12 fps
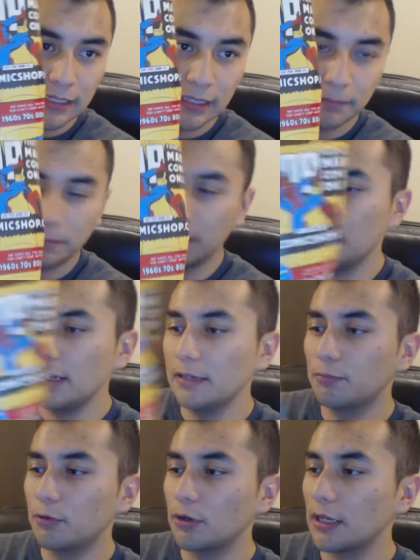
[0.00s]
Están
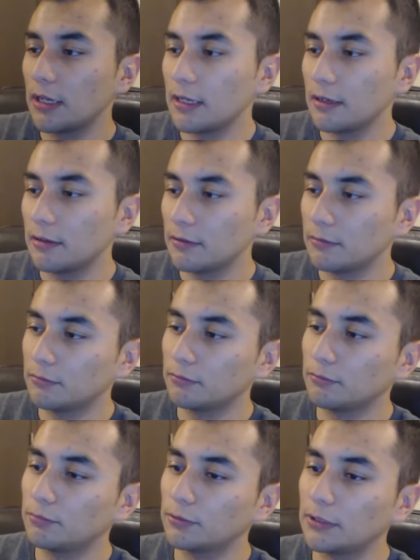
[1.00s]
padres porque
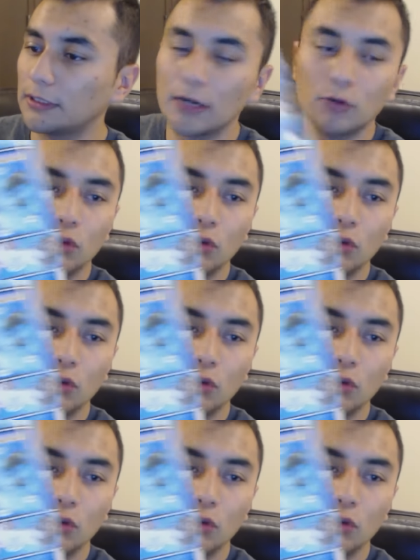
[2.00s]
pues, están